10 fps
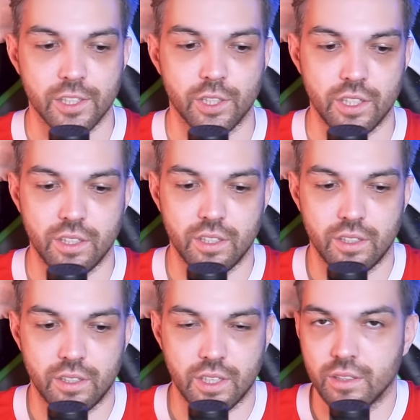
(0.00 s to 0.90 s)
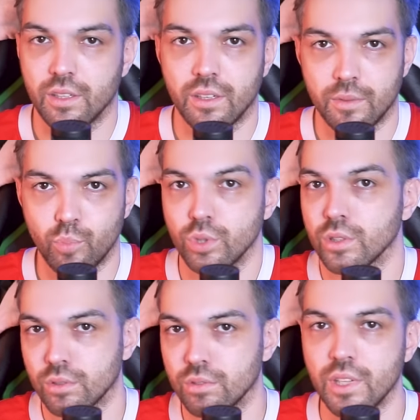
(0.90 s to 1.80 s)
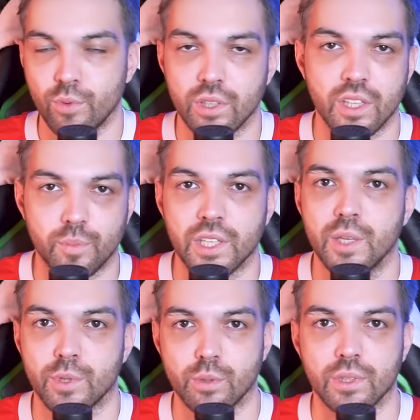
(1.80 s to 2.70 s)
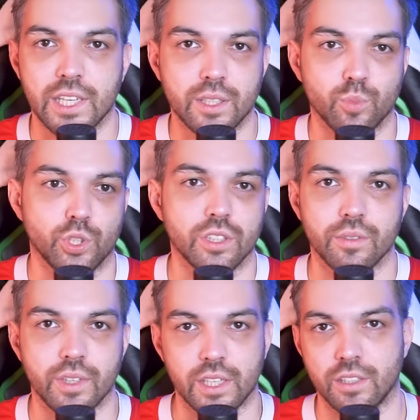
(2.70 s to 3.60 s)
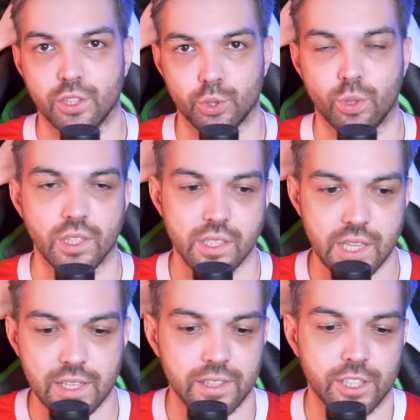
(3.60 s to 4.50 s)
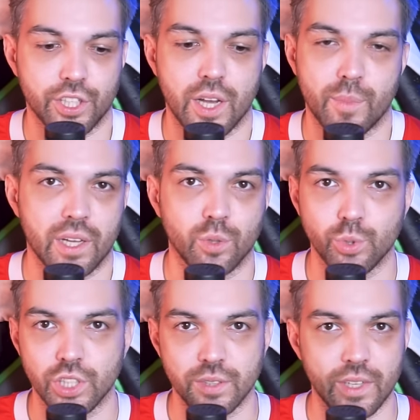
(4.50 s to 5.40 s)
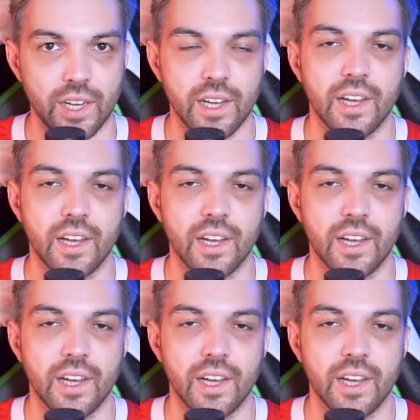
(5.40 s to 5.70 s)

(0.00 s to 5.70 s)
и это будет довольно неплохим результатом, учитывая тяжелый старт нашей команды, учитывая